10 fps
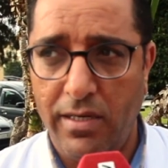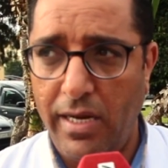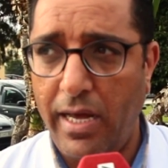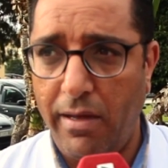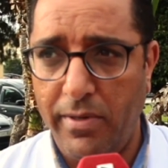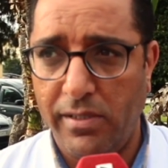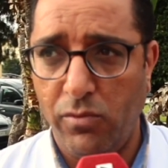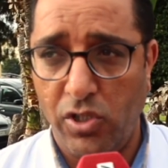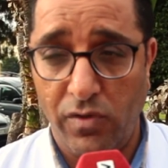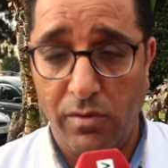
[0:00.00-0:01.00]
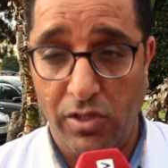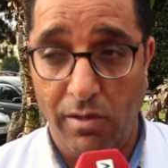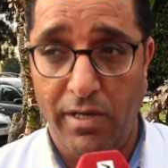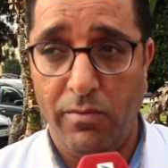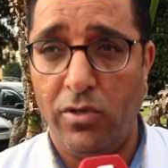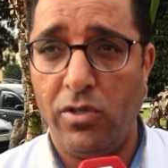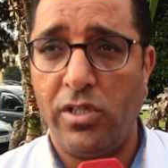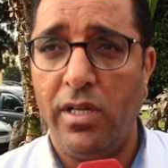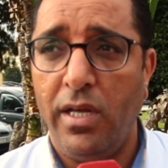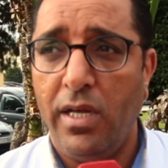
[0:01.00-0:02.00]
لنقابات مستشفى الجامعي ابن
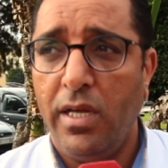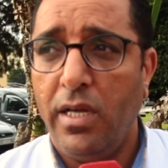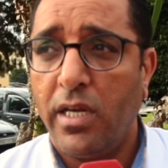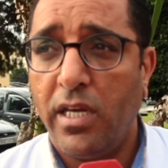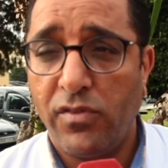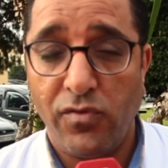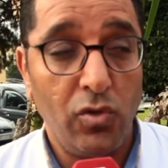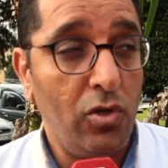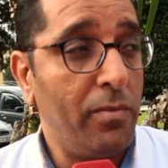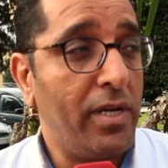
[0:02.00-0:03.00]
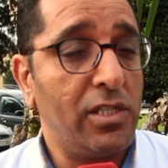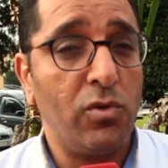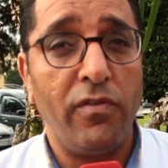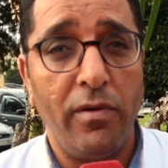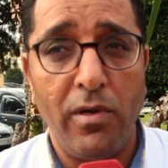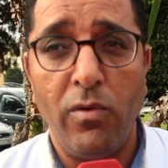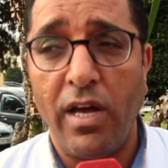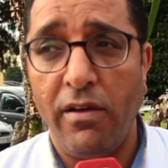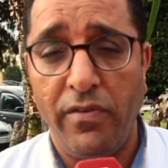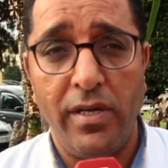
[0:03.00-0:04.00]
رشد كيف شفتوا اليوم كانت وقفه من
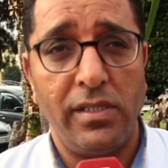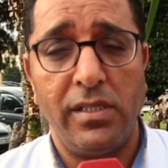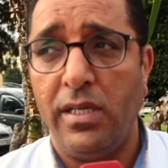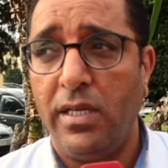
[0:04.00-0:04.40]
الوقفات